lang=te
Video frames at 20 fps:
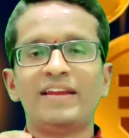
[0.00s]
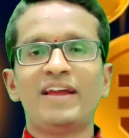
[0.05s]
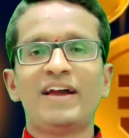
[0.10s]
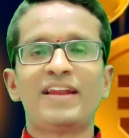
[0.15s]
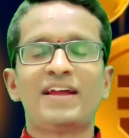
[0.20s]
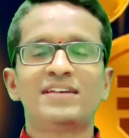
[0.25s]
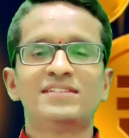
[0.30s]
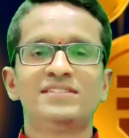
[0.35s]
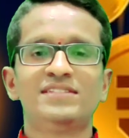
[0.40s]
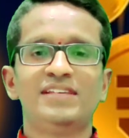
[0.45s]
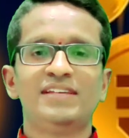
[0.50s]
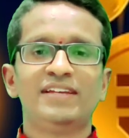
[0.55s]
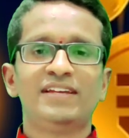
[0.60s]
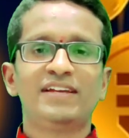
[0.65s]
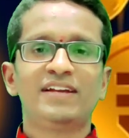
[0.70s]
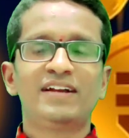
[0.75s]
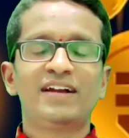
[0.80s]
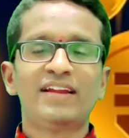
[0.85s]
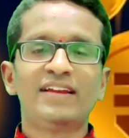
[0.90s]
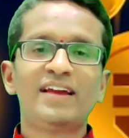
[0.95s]
కన్యారాశి
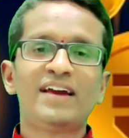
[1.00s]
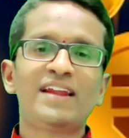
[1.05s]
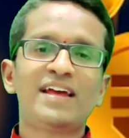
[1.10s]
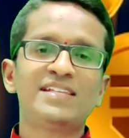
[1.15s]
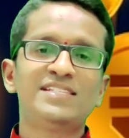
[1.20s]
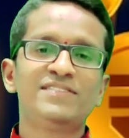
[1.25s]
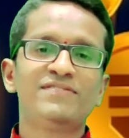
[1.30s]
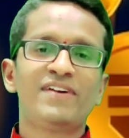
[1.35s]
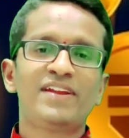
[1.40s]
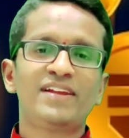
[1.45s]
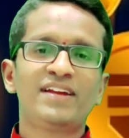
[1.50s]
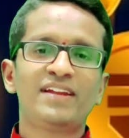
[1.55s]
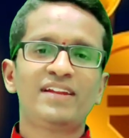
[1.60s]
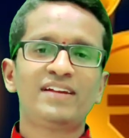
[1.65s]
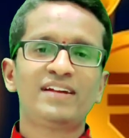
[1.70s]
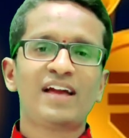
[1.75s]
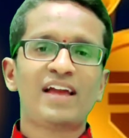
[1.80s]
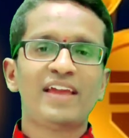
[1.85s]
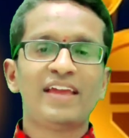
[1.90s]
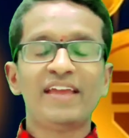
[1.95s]
కన్యారాశి వారు
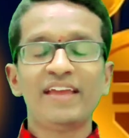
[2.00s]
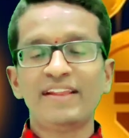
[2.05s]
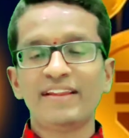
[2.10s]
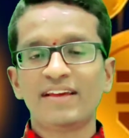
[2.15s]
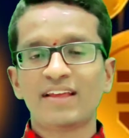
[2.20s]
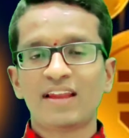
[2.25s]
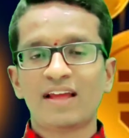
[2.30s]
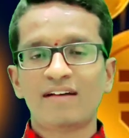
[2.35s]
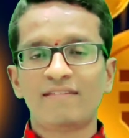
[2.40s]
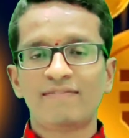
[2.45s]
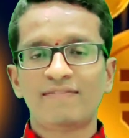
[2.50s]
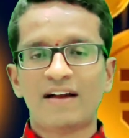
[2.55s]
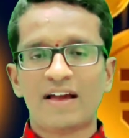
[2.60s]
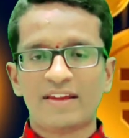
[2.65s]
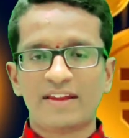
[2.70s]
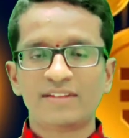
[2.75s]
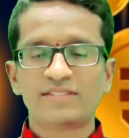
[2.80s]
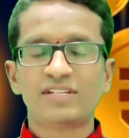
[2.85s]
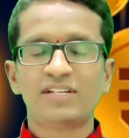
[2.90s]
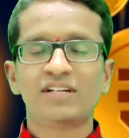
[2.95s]
కనుక ఈ నెల
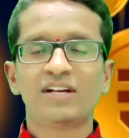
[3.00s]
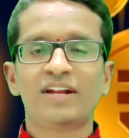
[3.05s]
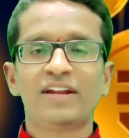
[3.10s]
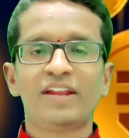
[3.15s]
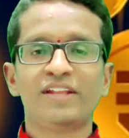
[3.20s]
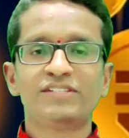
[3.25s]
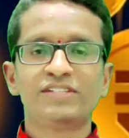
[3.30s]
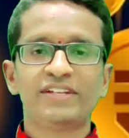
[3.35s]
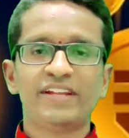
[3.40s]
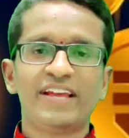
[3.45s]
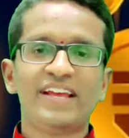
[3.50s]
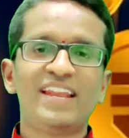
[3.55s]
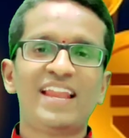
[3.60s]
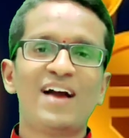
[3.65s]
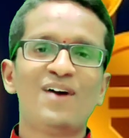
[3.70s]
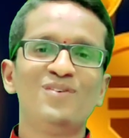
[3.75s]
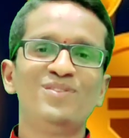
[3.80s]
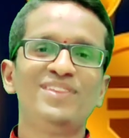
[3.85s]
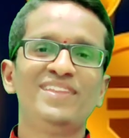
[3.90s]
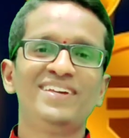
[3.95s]
ఫైనాన్షియల్ కండిషన్
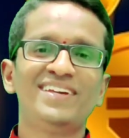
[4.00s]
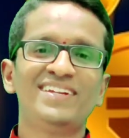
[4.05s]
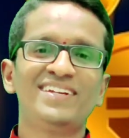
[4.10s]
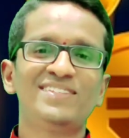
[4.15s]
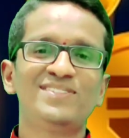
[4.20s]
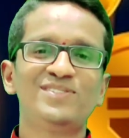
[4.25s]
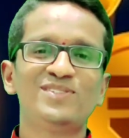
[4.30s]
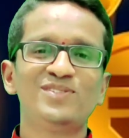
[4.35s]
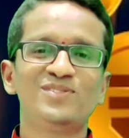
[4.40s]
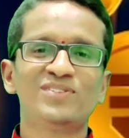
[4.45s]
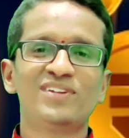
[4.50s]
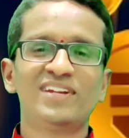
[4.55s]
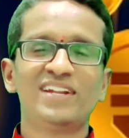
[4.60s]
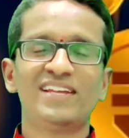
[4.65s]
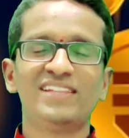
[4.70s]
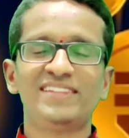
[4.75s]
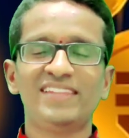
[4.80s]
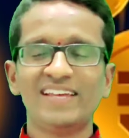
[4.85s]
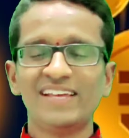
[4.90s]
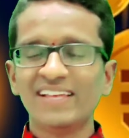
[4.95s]
ఎలా ఉంది కనుక
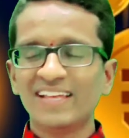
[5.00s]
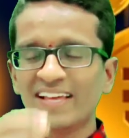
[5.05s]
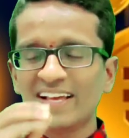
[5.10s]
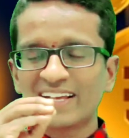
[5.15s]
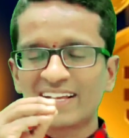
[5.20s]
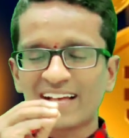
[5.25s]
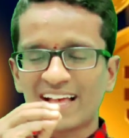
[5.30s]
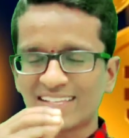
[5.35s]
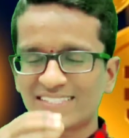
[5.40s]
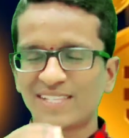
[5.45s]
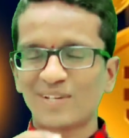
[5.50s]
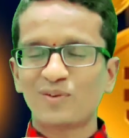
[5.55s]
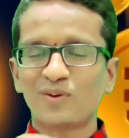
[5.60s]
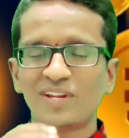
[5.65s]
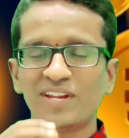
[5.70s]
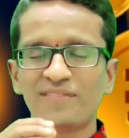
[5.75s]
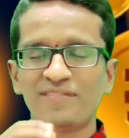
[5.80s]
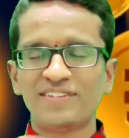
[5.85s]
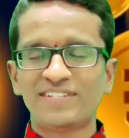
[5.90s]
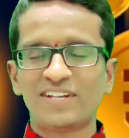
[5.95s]
చూసినట్లయితే కాస్త
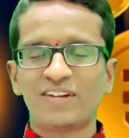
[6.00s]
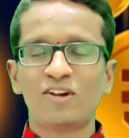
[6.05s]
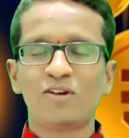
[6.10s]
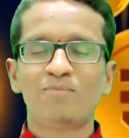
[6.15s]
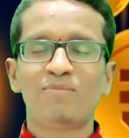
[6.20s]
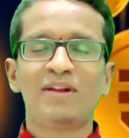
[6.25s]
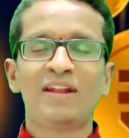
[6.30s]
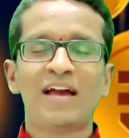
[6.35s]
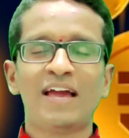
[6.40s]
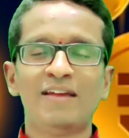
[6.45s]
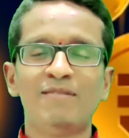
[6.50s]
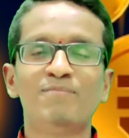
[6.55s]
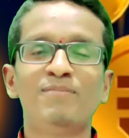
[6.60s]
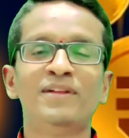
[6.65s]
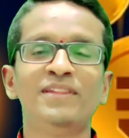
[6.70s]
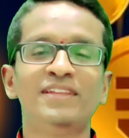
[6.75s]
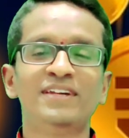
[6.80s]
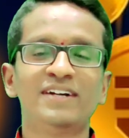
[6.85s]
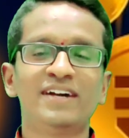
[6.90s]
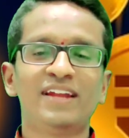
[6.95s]
కొన్ని విషయాల లోపల
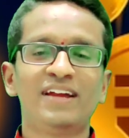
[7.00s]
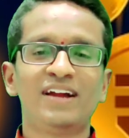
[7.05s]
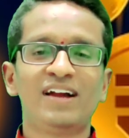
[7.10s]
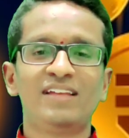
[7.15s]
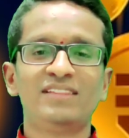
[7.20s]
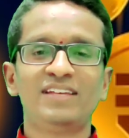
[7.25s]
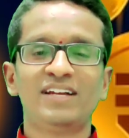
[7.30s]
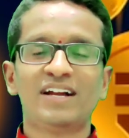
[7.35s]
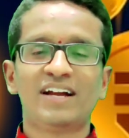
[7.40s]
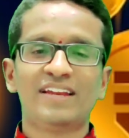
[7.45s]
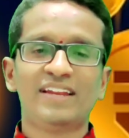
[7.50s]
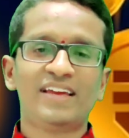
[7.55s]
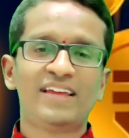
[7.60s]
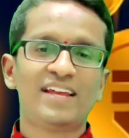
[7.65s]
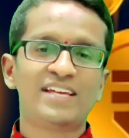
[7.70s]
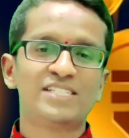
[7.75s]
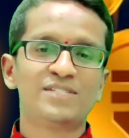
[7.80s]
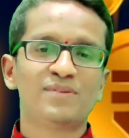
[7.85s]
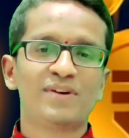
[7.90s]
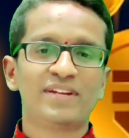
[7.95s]
ఇబ్బందికరంగా అయితే
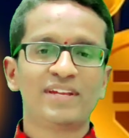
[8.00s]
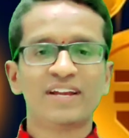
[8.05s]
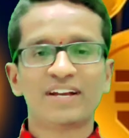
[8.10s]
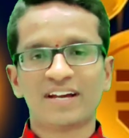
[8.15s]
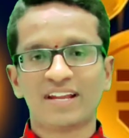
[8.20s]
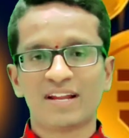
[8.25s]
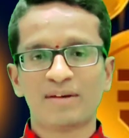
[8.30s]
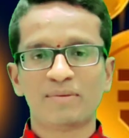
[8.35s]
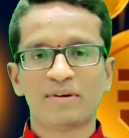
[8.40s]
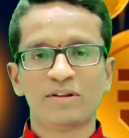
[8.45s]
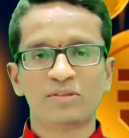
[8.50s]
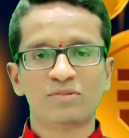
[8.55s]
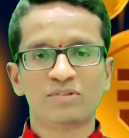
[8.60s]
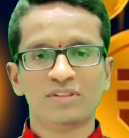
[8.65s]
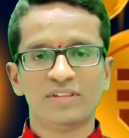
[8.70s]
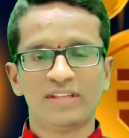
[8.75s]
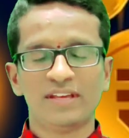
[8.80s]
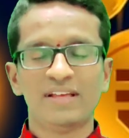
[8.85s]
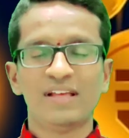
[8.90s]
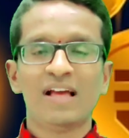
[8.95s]
కన్యారాశి వారికి
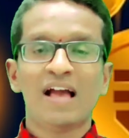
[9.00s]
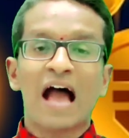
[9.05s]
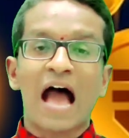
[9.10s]
కనబడుతుంది